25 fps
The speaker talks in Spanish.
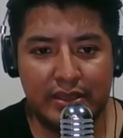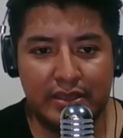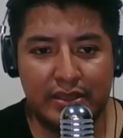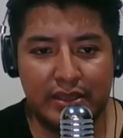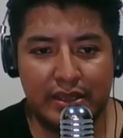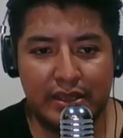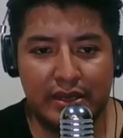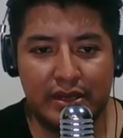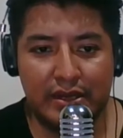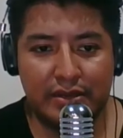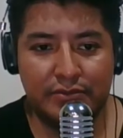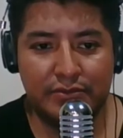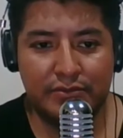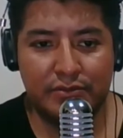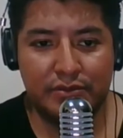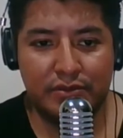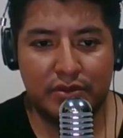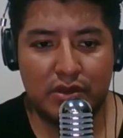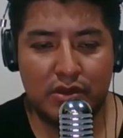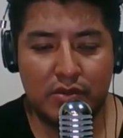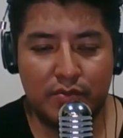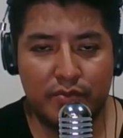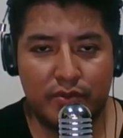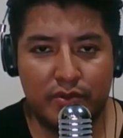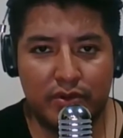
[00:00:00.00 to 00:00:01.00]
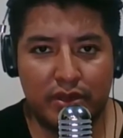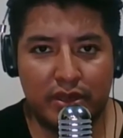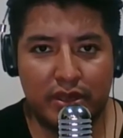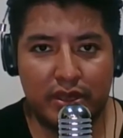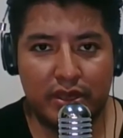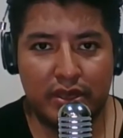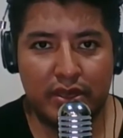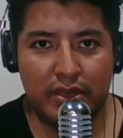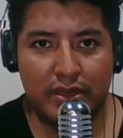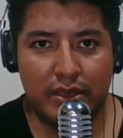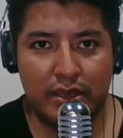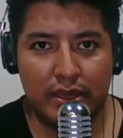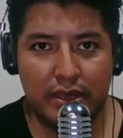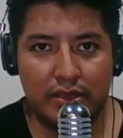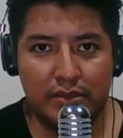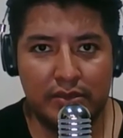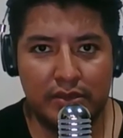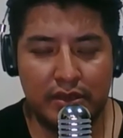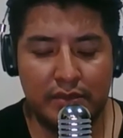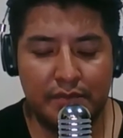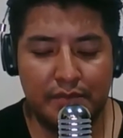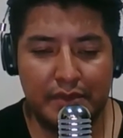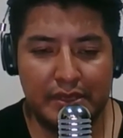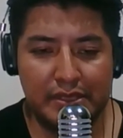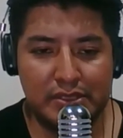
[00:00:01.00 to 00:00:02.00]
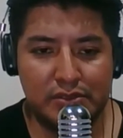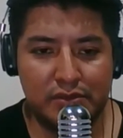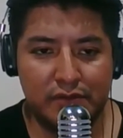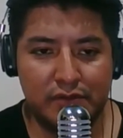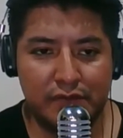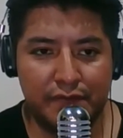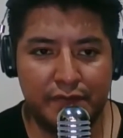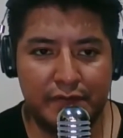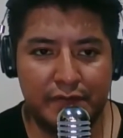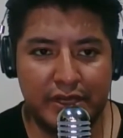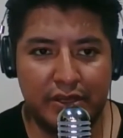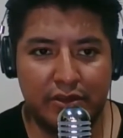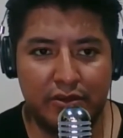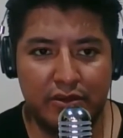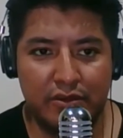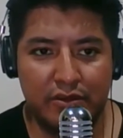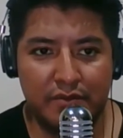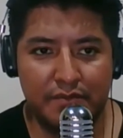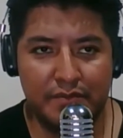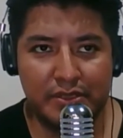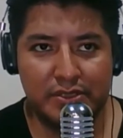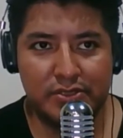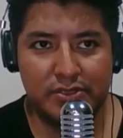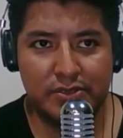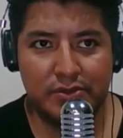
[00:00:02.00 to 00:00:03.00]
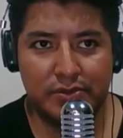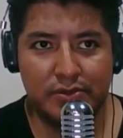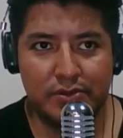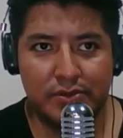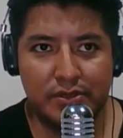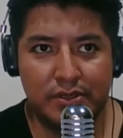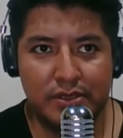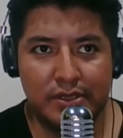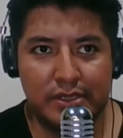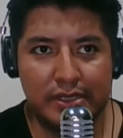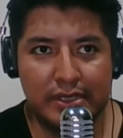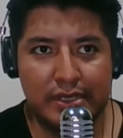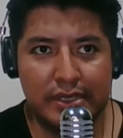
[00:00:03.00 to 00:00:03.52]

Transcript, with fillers: en, el Reino Unido, porque eh, empezó frío, empezó